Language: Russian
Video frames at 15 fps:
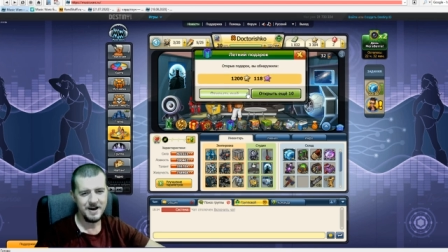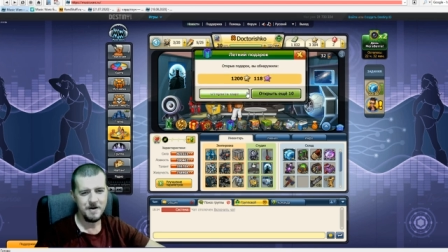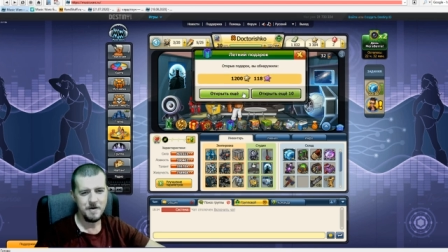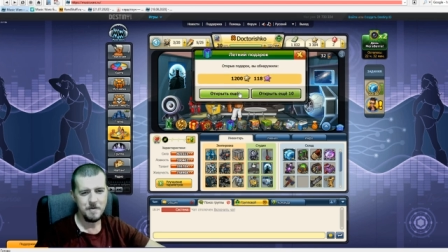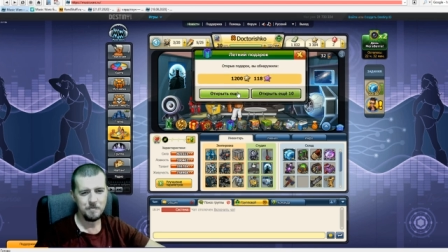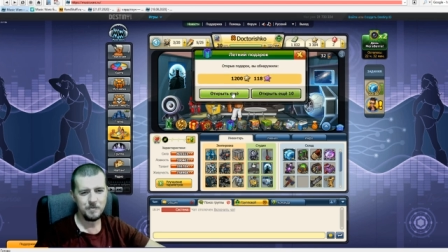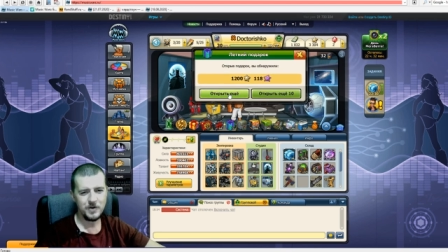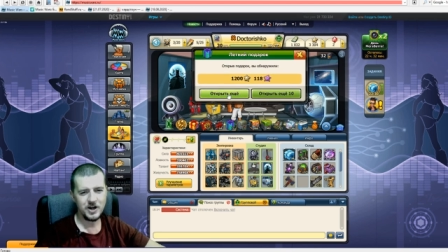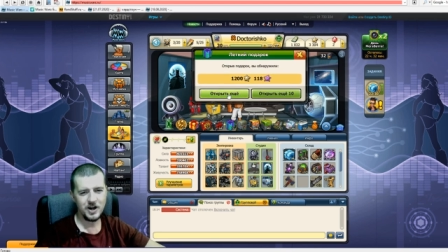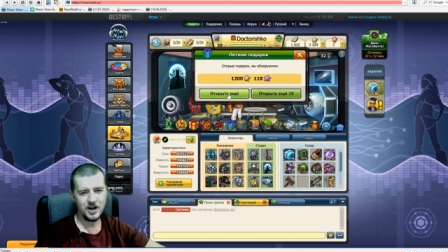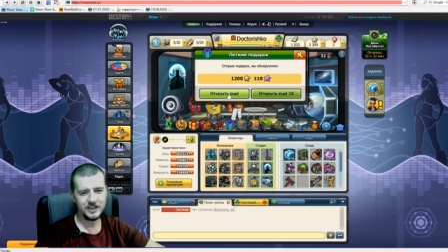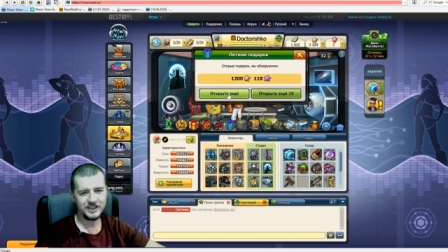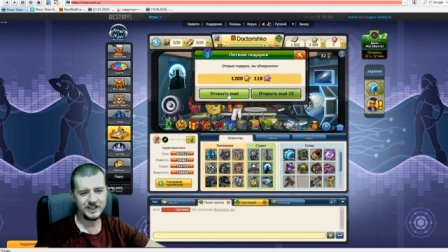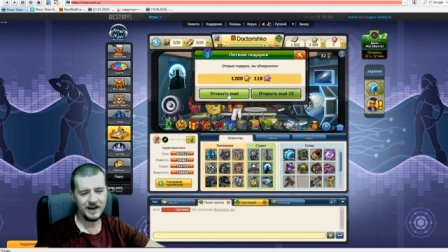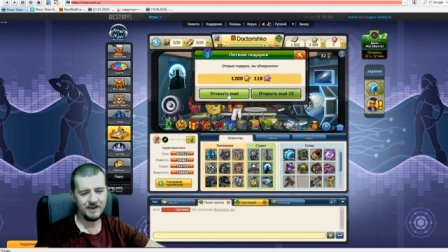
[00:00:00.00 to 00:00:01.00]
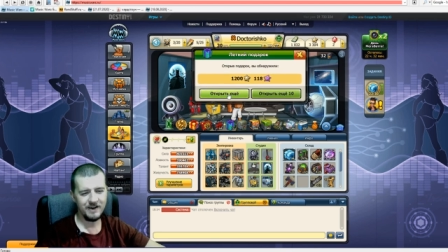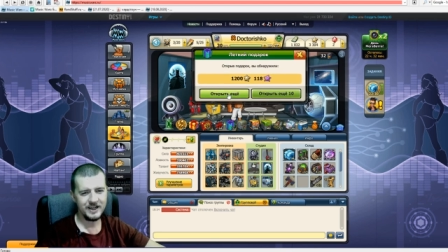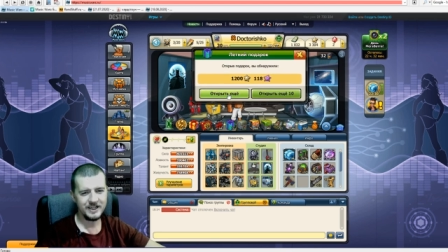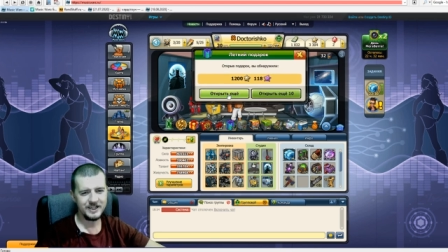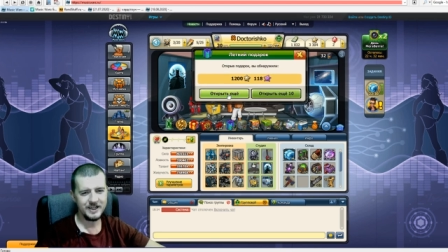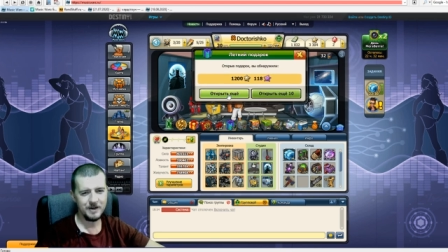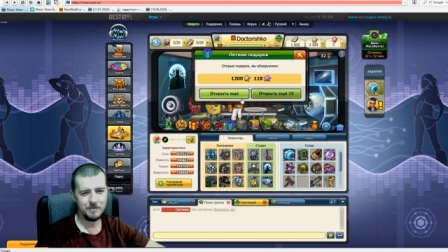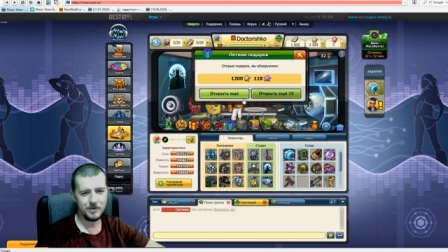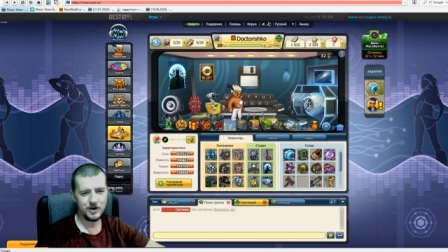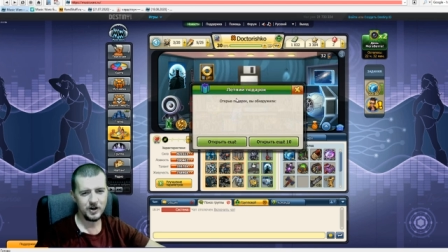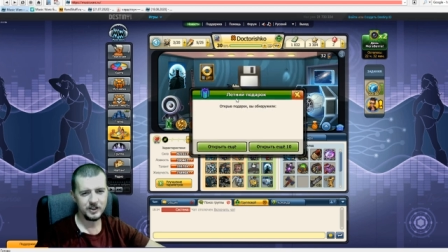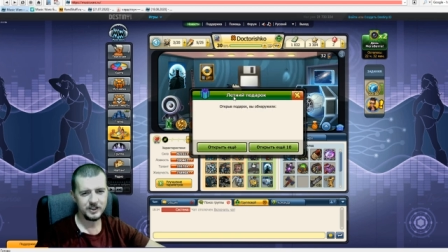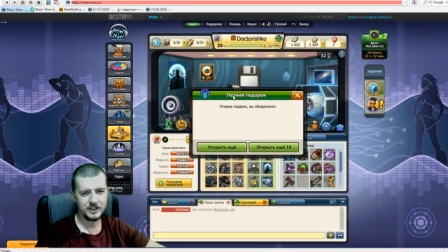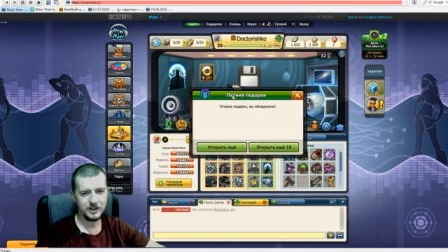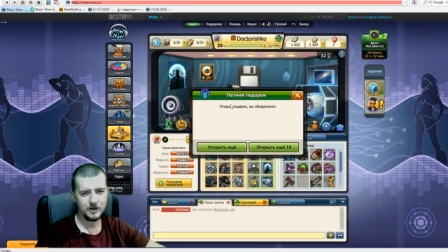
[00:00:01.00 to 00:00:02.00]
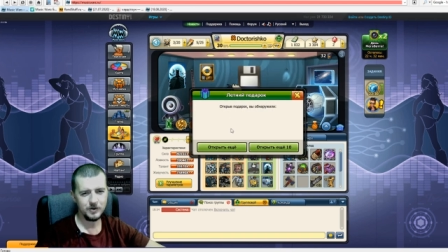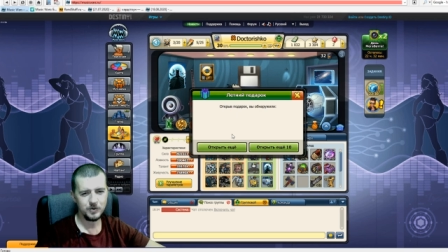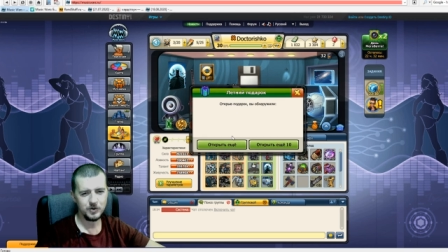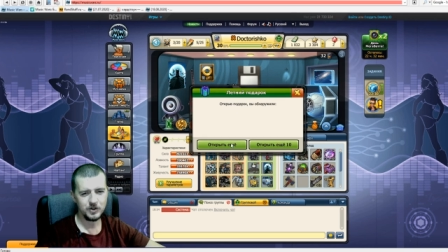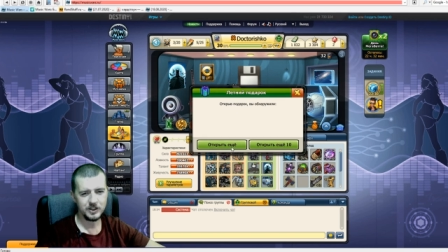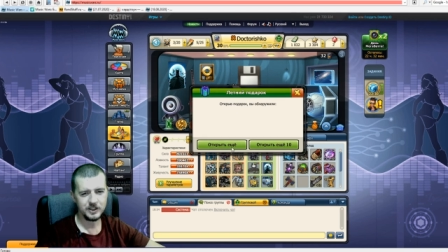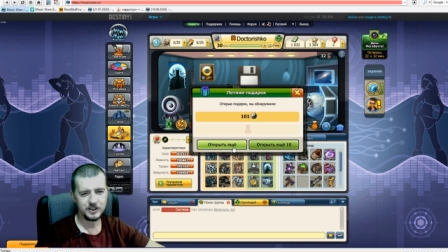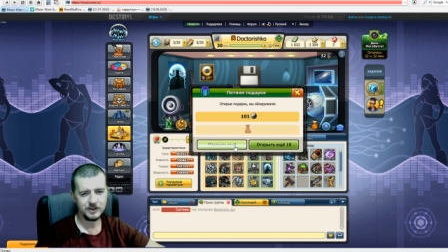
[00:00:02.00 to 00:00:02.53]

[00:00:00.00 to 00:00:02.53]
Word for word: Просто вообще, просто ужас.